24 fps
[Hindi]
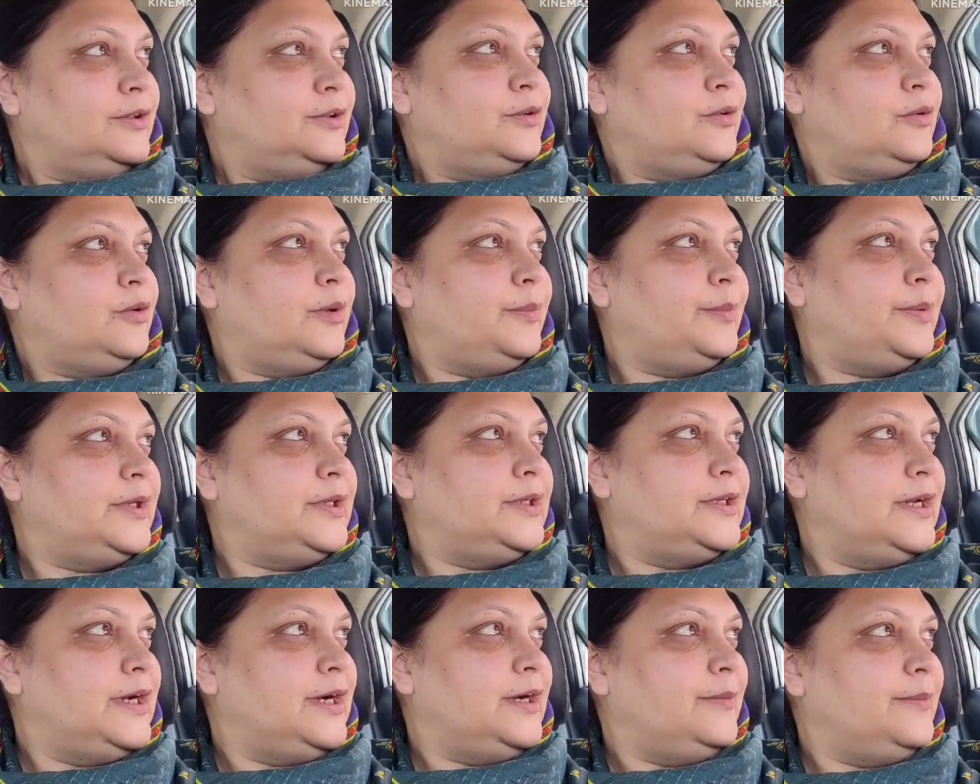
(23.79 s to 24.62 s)
तो अभी
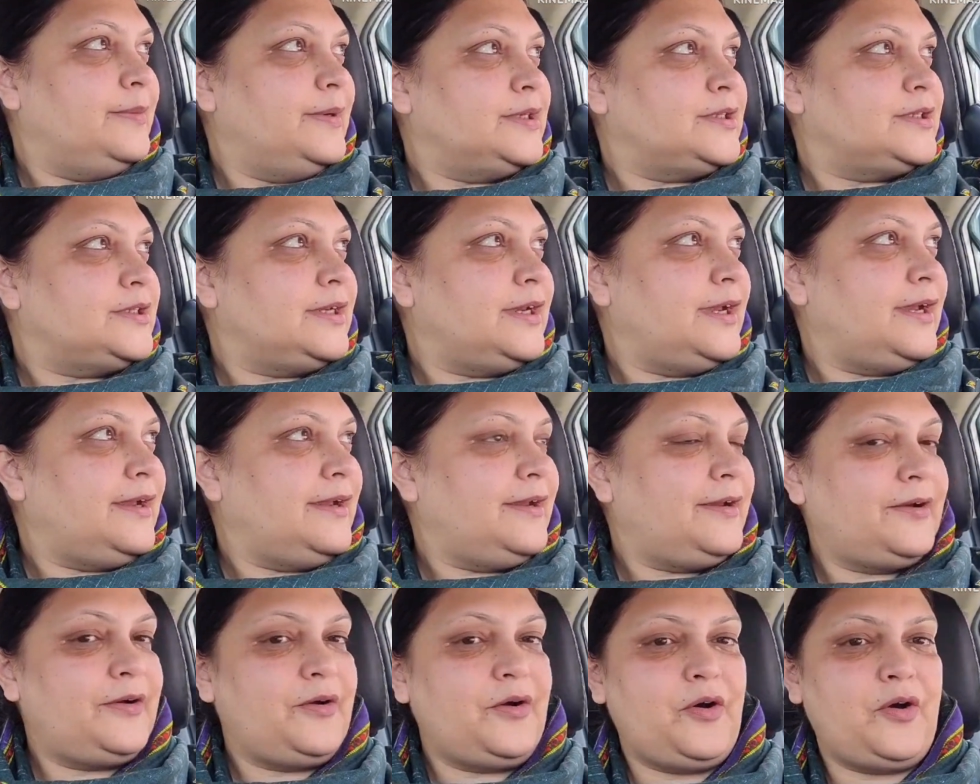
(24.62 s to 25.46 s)
डेढ़ बज गया
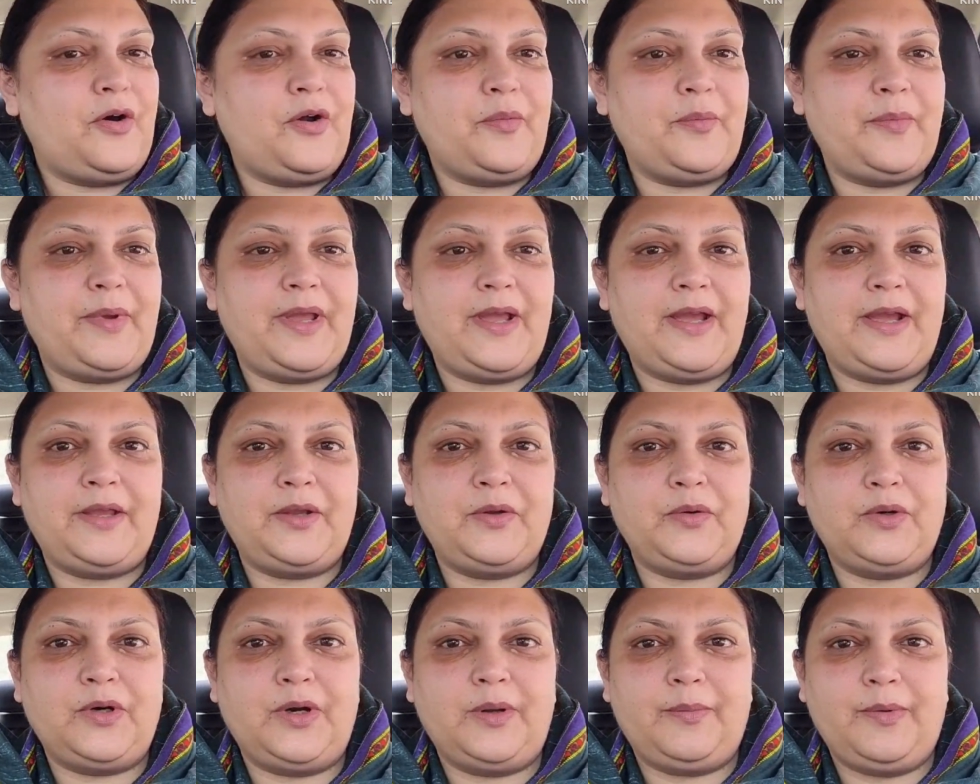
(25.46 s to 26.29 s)
है और मैं
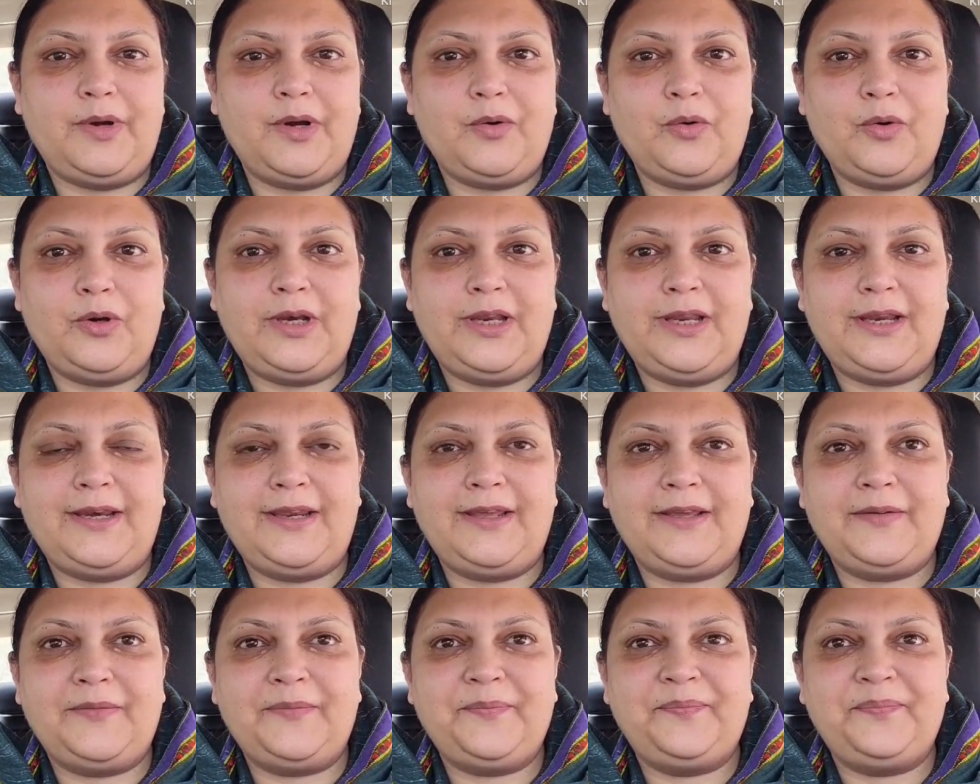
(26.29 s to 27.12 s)
आई हूँ नबा को
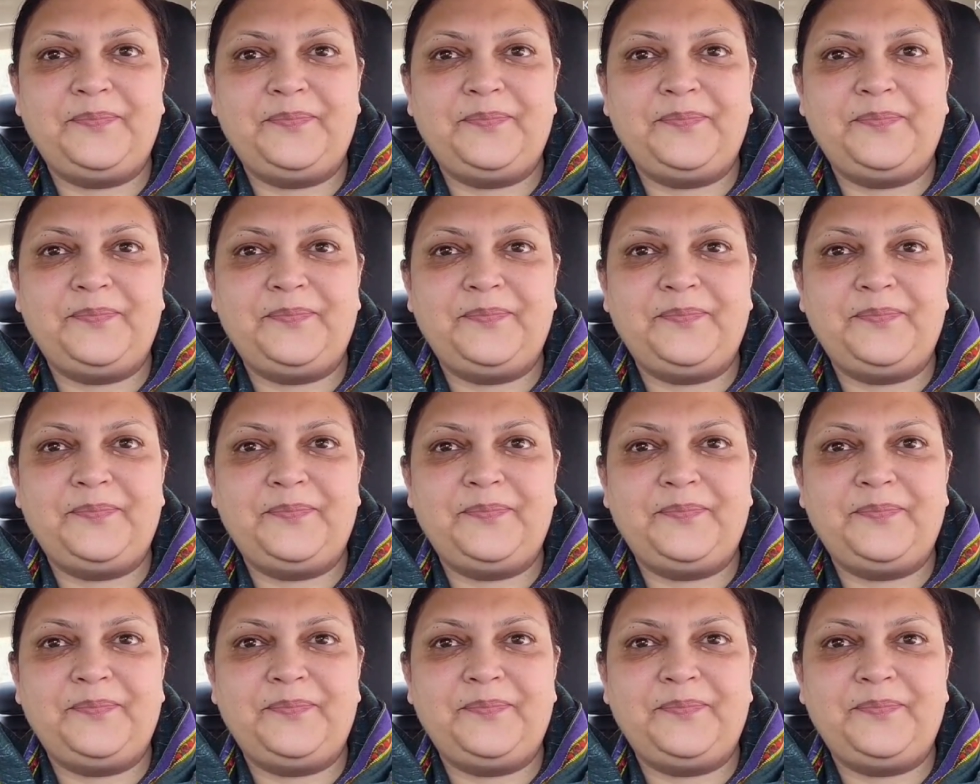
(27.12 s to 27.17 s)
लेने